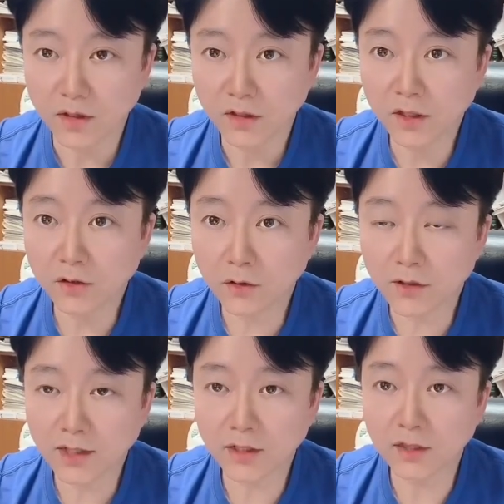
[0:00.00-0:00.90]

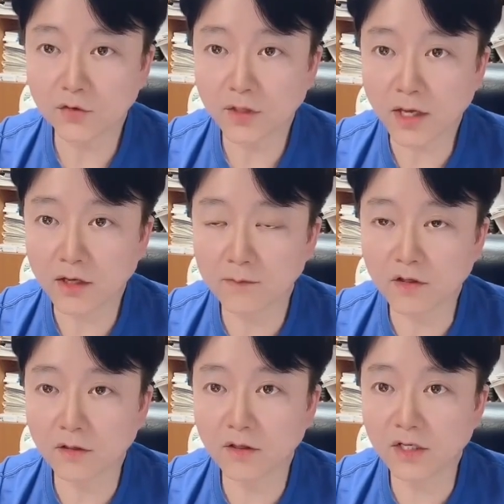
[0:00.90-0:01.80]
리더가 될 수 있게끔
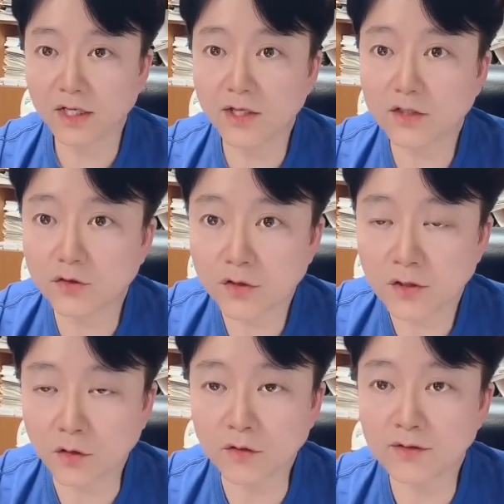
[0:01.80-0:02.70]
그거를 리드해 줄수
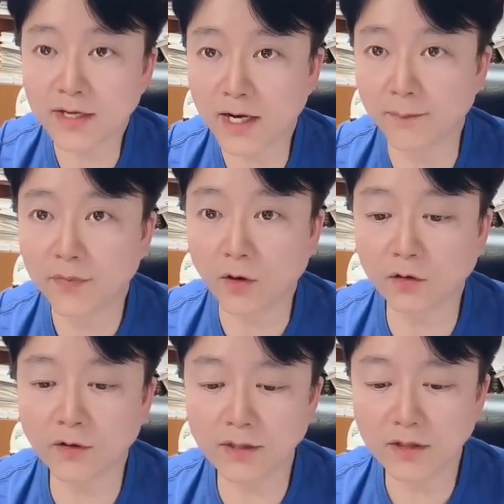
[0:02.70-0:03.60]
있는 어떤 사람
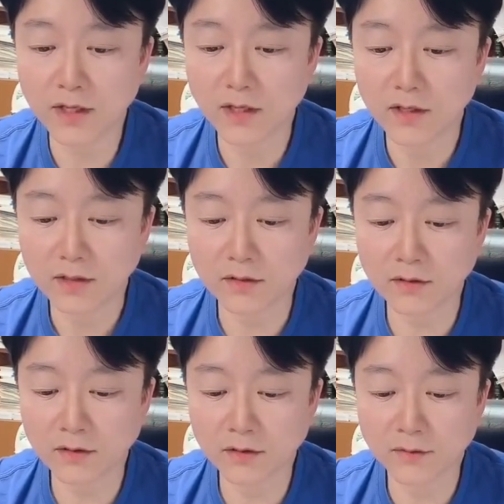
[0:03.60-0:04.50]
어떤
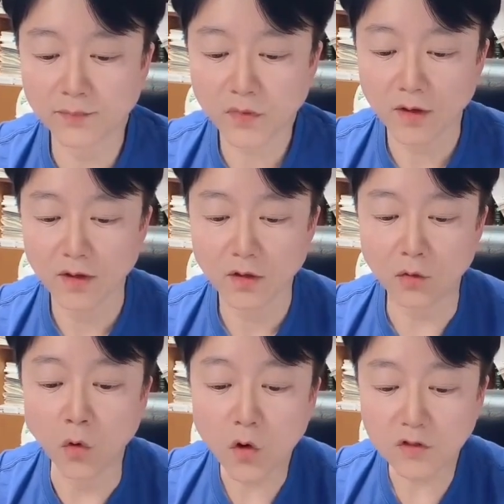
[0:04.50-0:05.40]
그
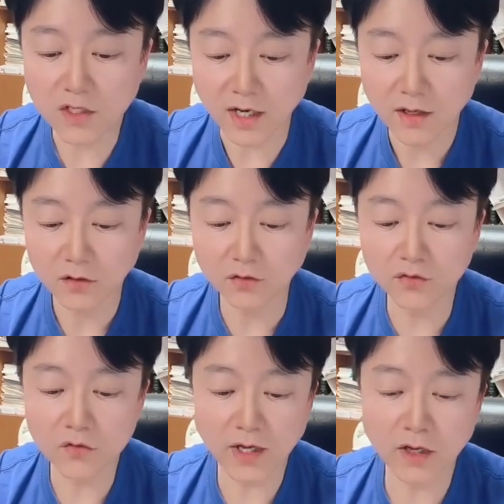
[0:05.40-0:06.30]
공헌자
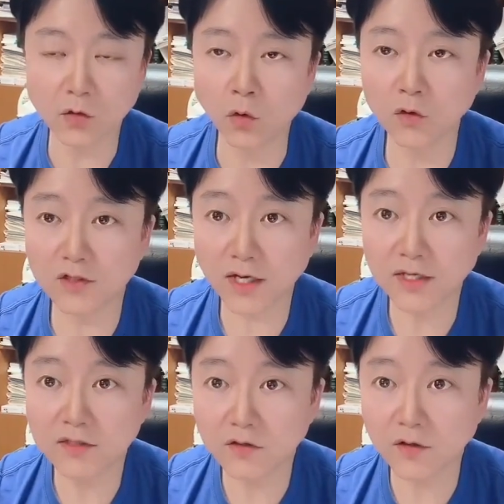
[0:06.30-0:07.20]
누군가의 공헌자가
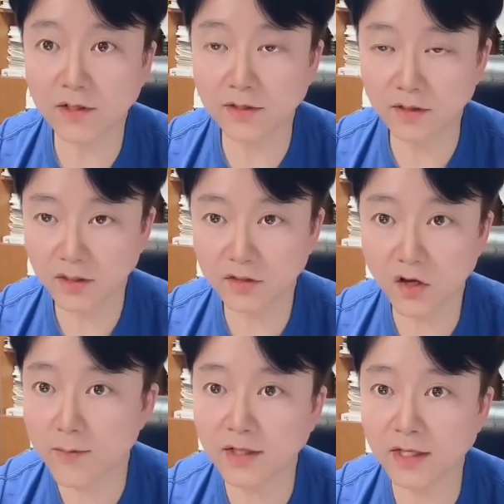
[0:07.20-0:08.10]
있어야
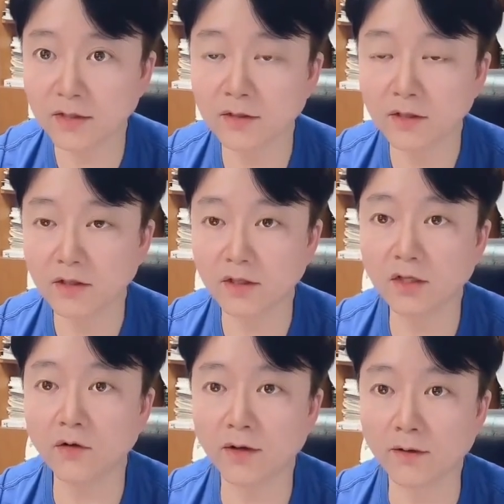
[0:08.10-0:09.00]
있어야만 되는
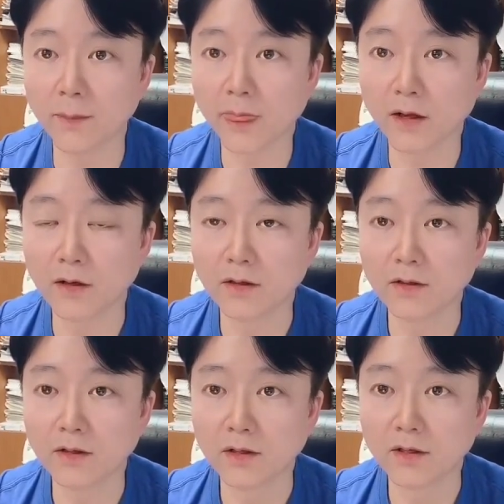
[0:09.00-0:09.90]
리더예요.
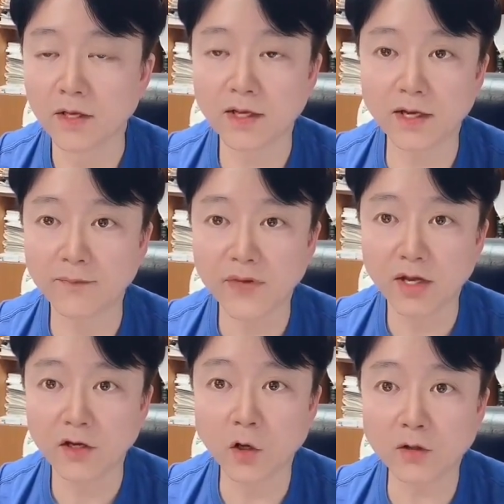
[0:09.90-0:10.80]
그러니까
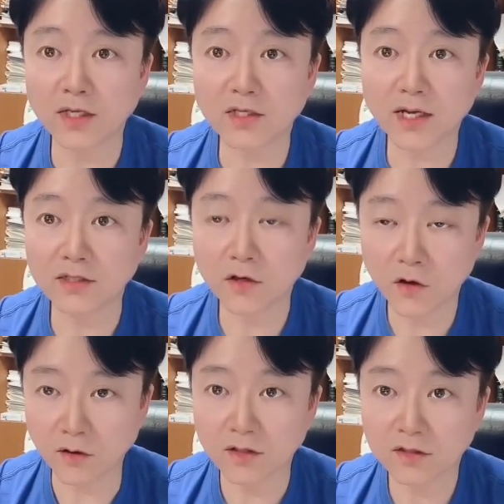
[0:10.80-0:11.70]
1
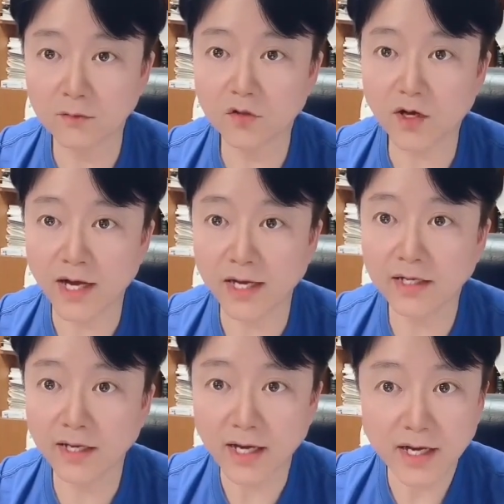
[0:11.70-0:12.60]
5까지형 심지어
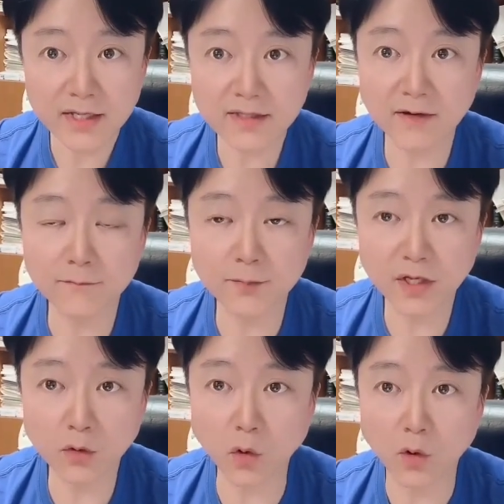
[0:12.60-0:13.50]
I,
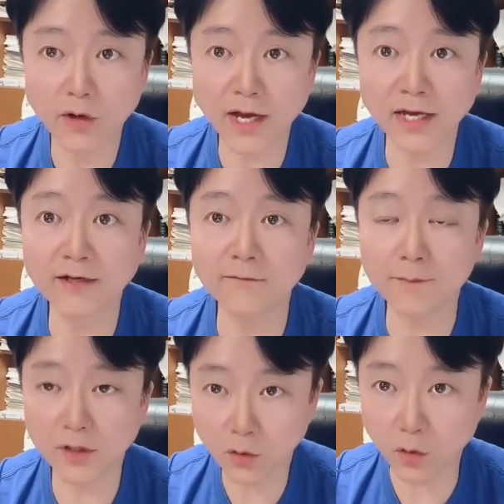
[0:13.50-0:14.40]
ISFP도
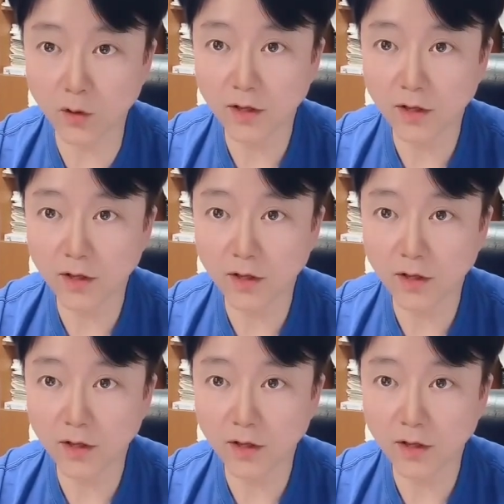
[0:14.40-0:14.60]
INFP도